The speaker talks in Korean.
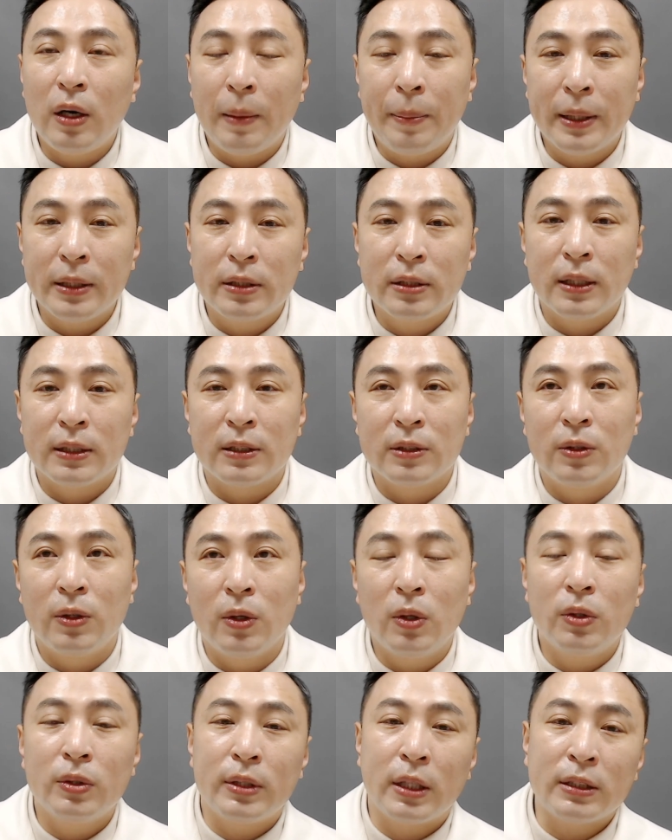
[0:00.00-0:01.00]
아파트 같은
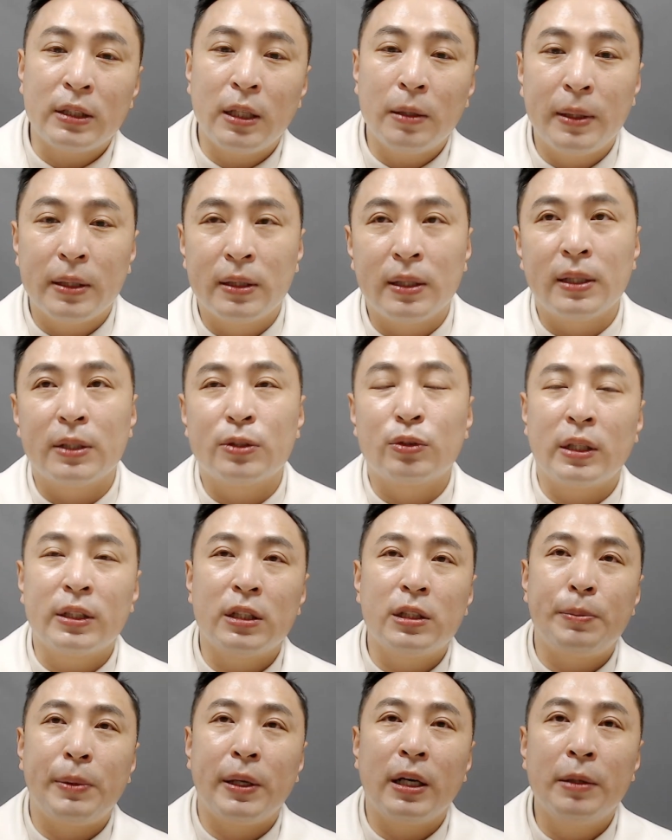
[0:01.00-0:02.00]
거 낙찰받아가지고
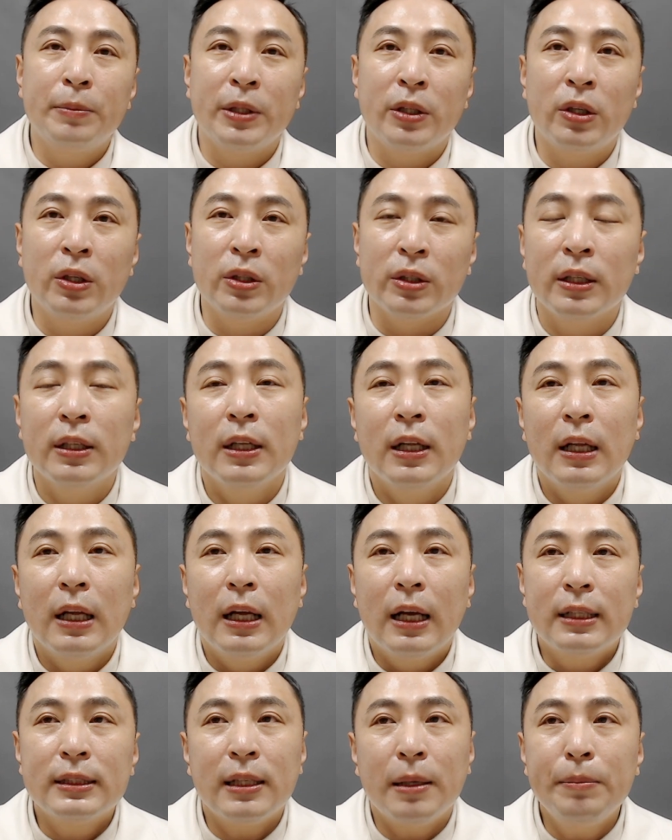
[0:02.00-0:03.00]
강제 집행하면
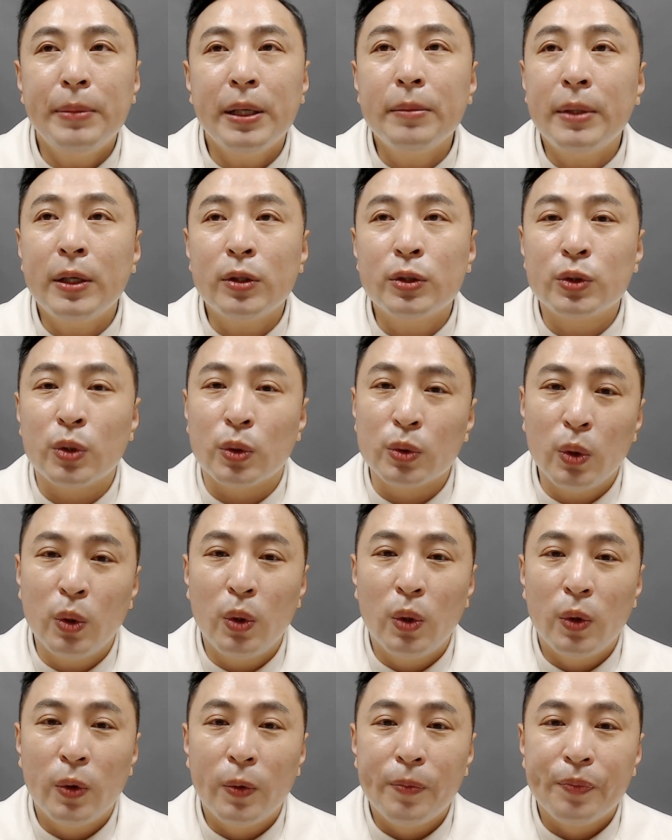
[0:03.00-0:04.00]
한 300만 원 정도